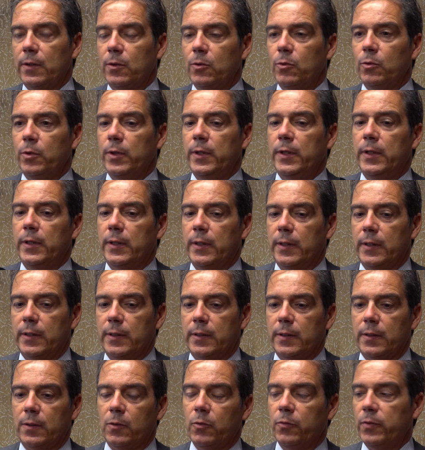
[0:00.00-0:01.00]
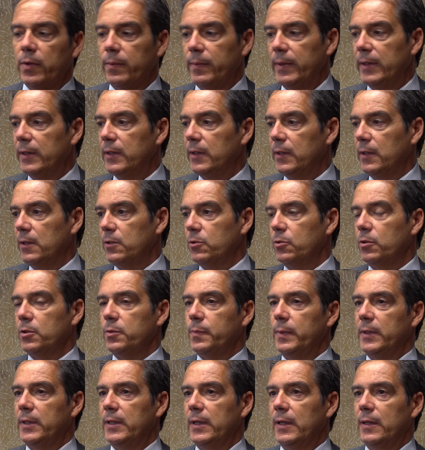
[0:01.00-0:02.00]
noi eh, ovviamente adesso
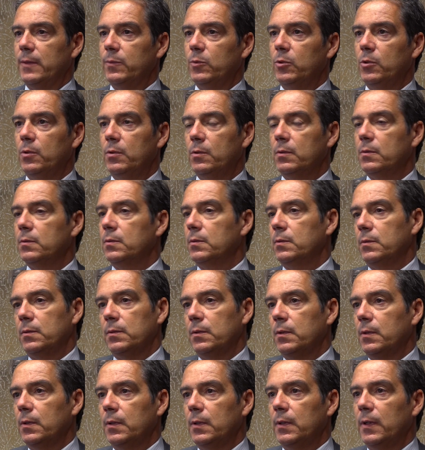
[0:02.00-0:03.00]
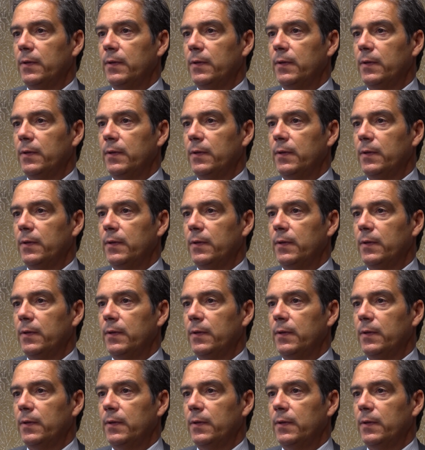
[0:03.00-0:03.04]
aspettiamo eh,